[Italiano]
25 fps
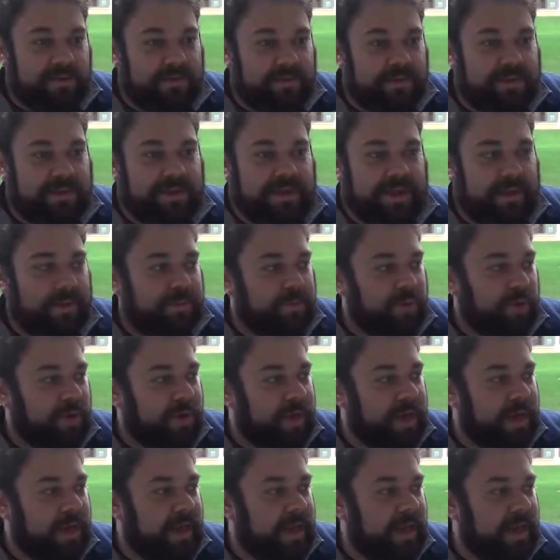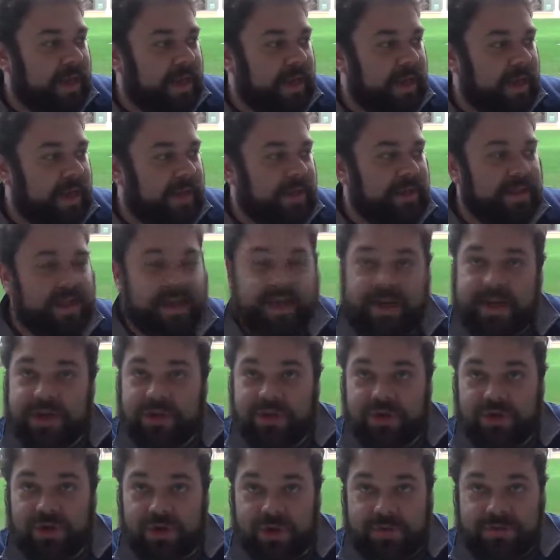sapore di
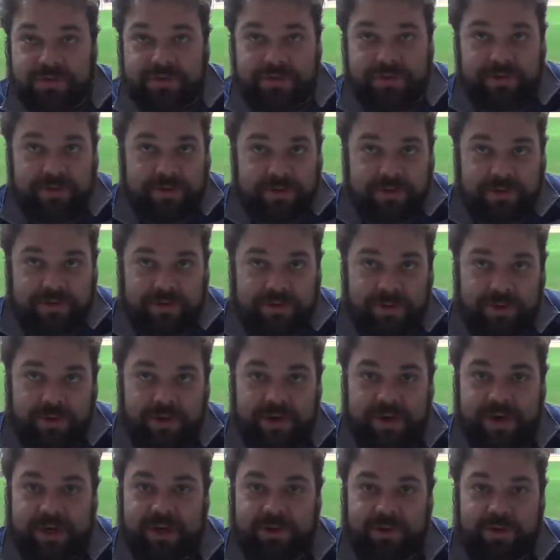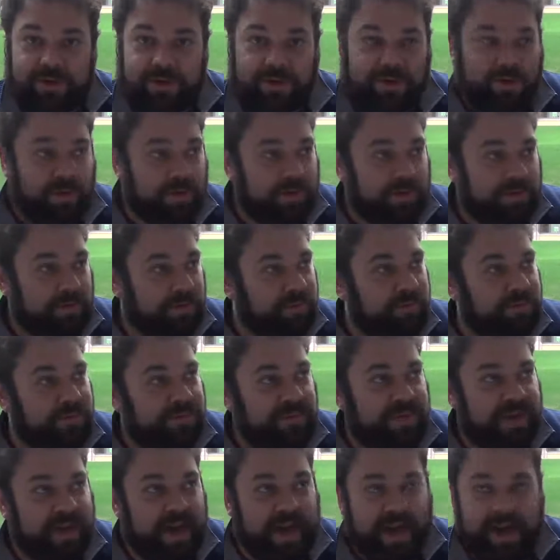carciofo con, retro, con un
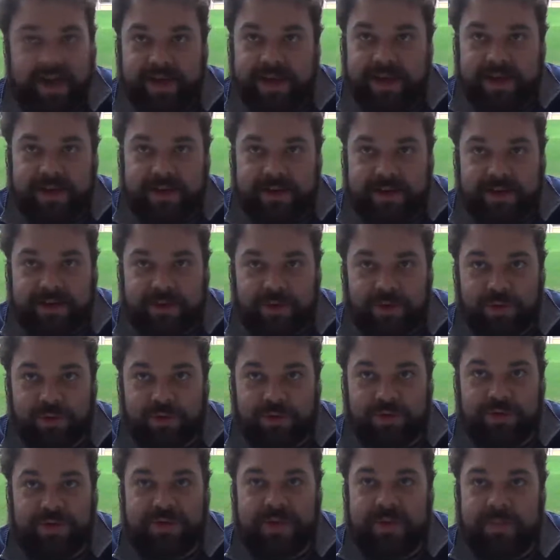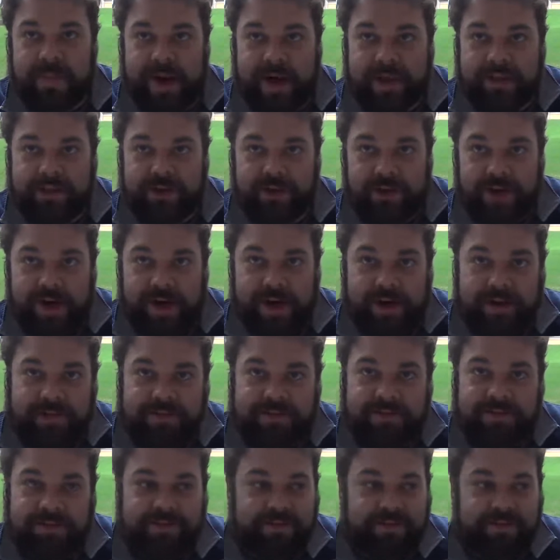finale retrogusto di mandorla.